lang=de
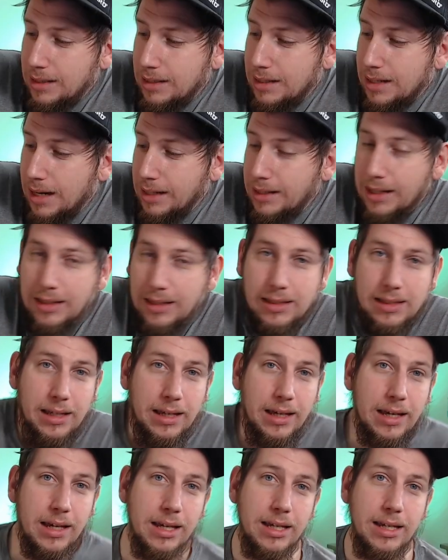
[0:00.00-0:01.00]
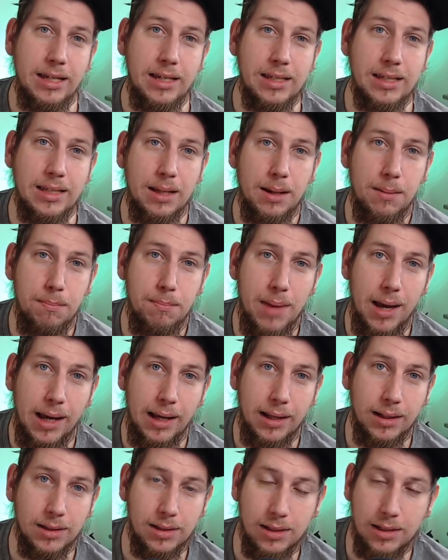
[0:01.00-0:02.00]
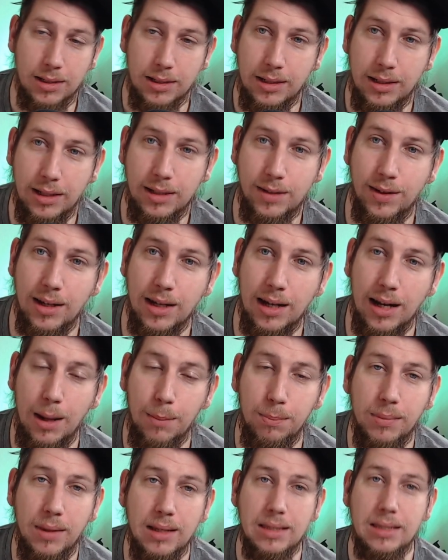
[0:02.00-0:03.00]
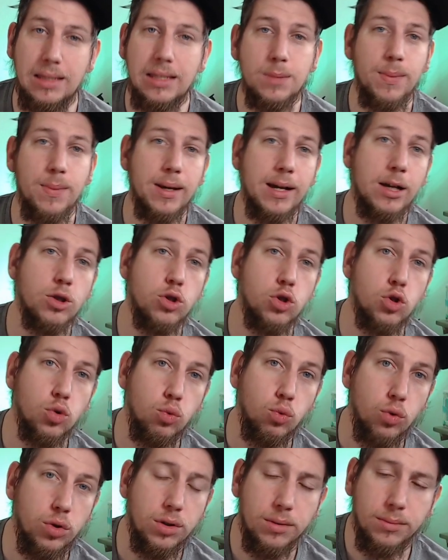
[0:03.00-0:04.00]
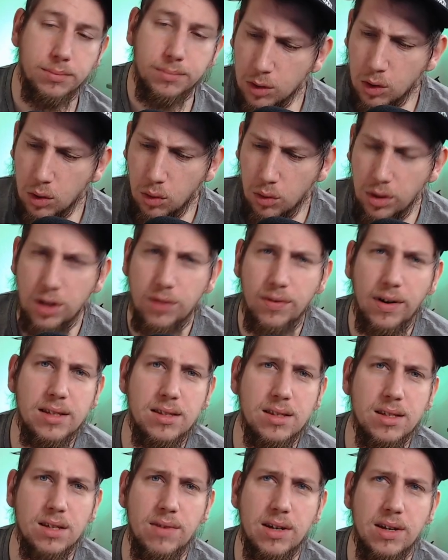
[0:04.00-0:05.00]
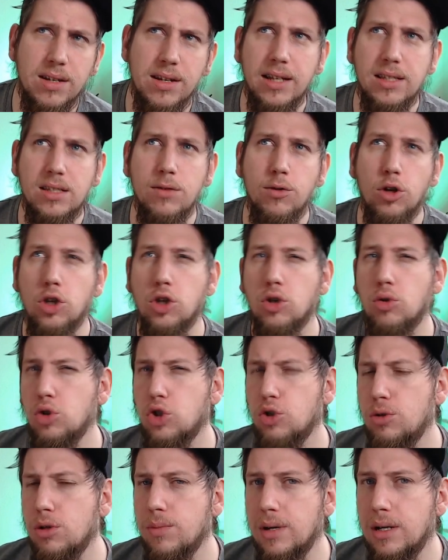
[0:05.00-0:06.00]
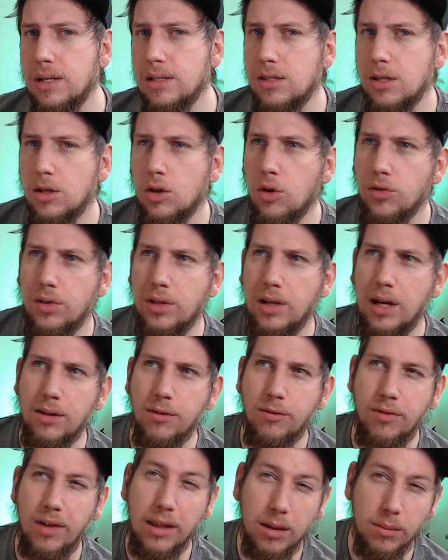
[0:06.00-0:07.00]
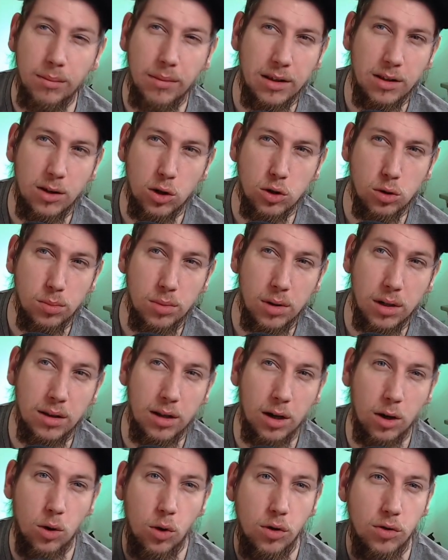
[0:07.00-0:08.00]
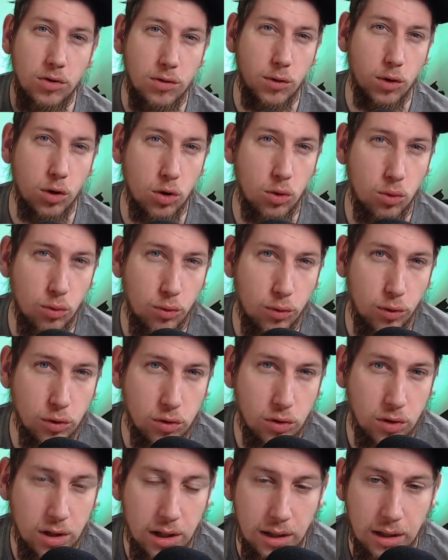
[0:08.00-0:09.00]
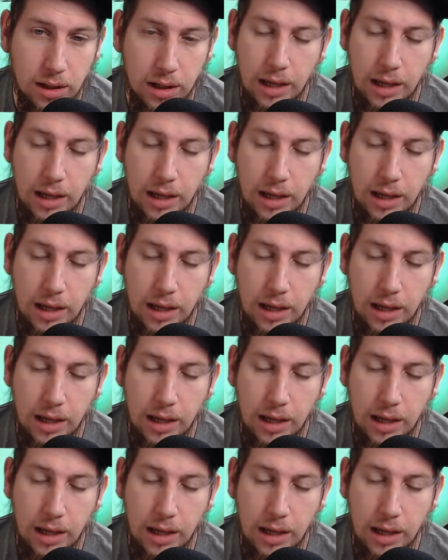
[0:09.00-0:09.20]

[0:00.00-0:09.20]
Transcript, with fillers: 3 Dent East Bands, deswegen klappt das nicht mehr ganz so gut. Und ich weiß nicht, in welchen Decks sie wirklich gut spielbar ist. Ihr könnt die halt in Phantom Mats ausprobieren, da könnte sie wirklich gut funktionieren.